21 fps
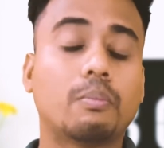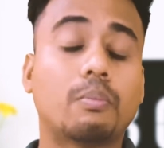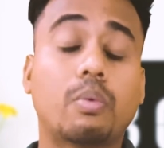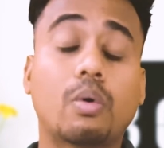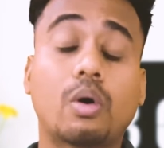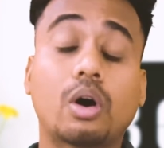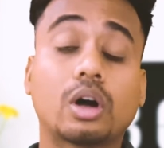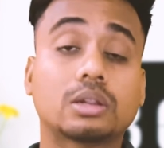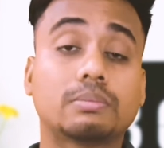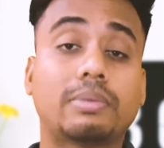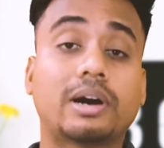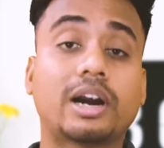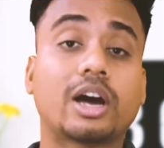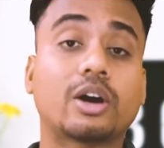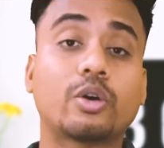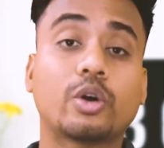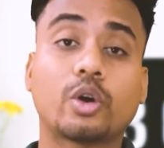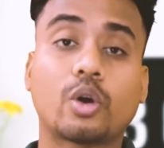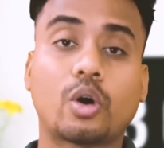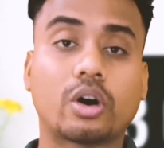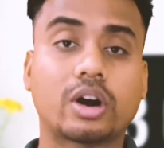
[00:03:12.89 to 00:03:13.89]
बहुत बड़ा
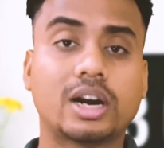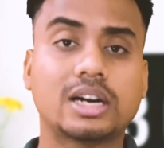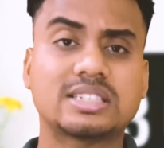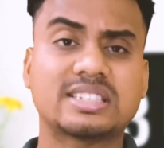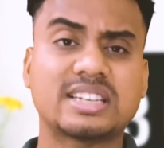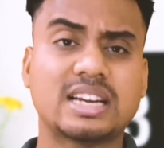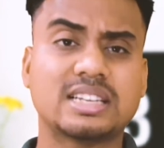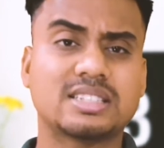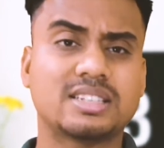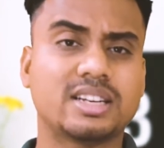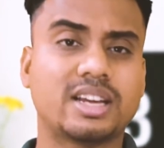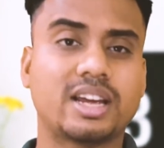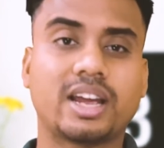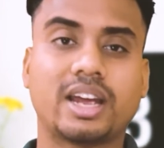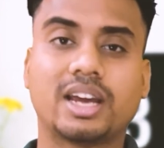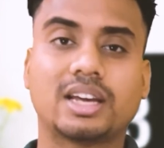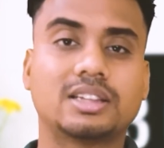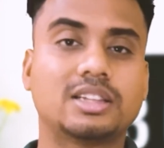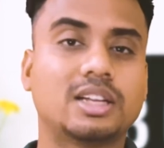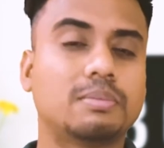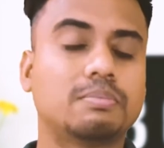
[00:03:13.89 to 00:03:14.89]
कोई रॉकेट साइंस नहीं है
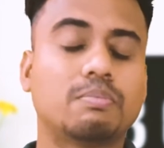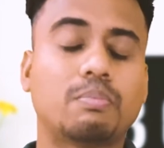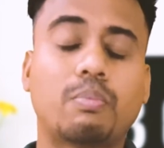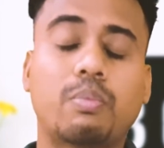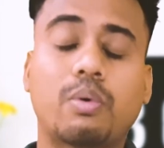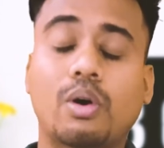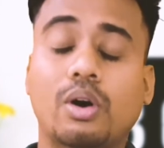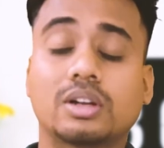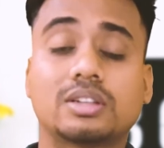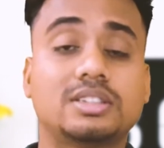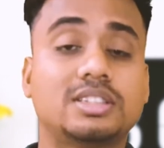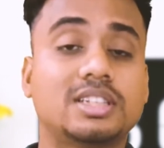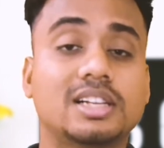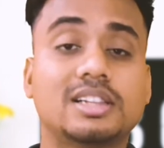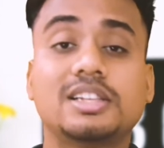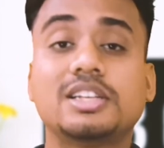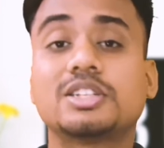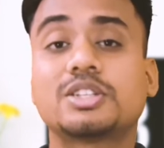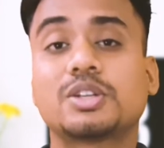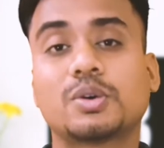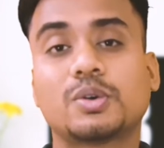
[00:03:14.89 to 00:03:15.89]
एकदम बहुत
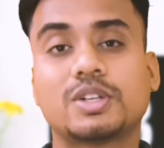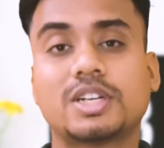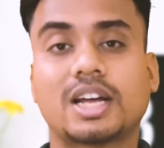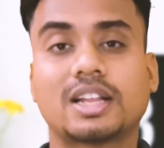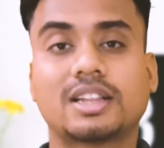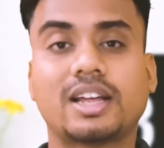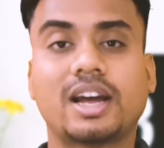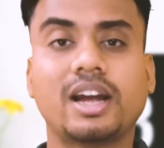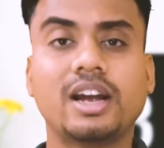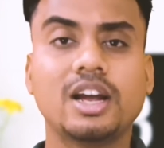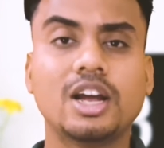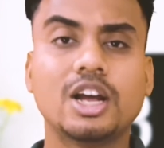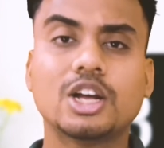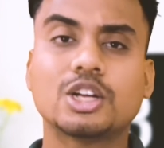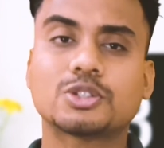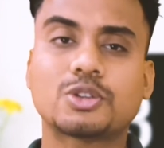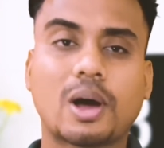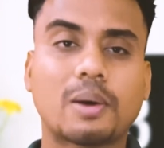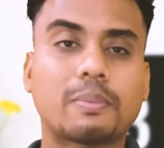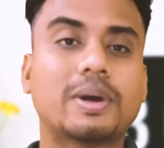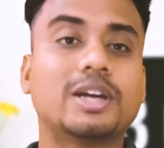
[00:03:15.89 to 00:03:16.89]
जल्दी से हो जाता है
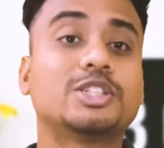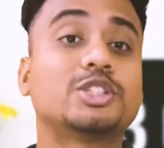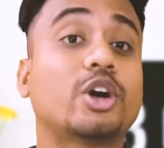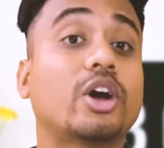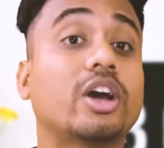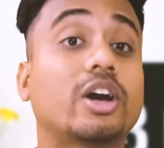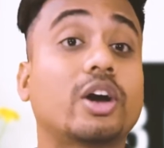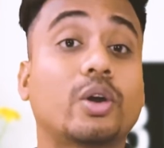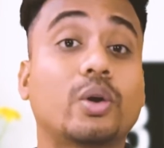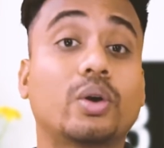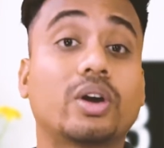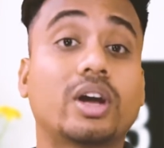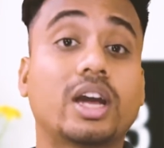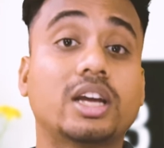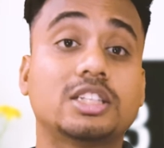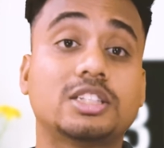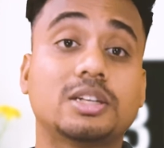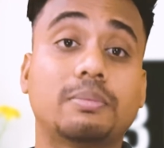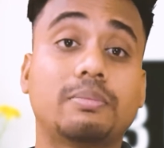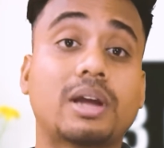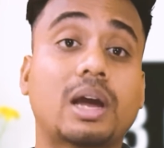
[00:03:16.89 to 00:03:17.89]
सो so आप एन्जॉय करोगे
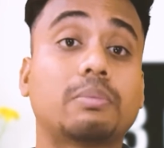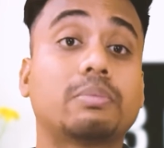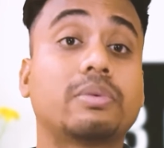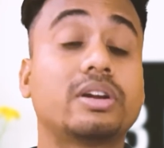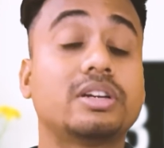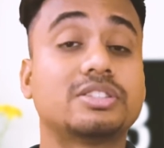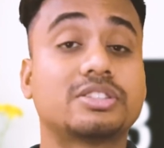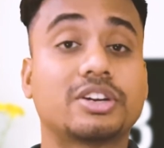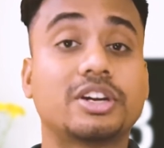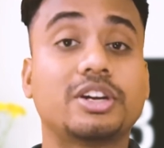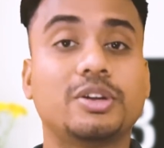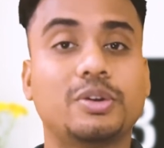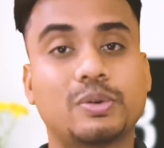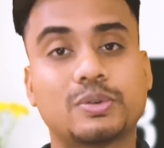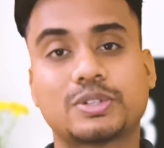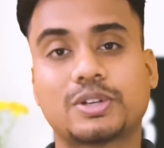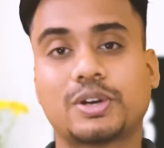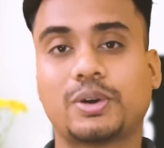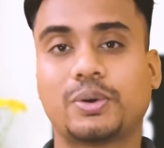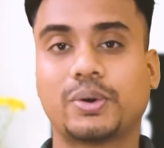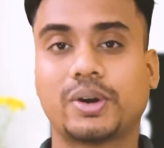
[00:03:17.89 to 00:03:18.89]
जब भी आप ग्रीन स्क्रीन
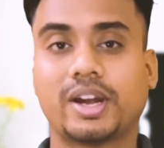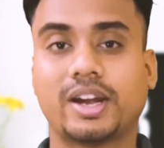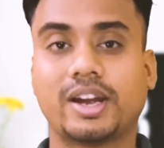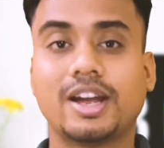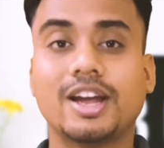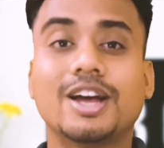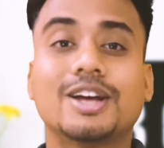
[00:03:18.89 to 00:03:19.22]
यूज़ करोगे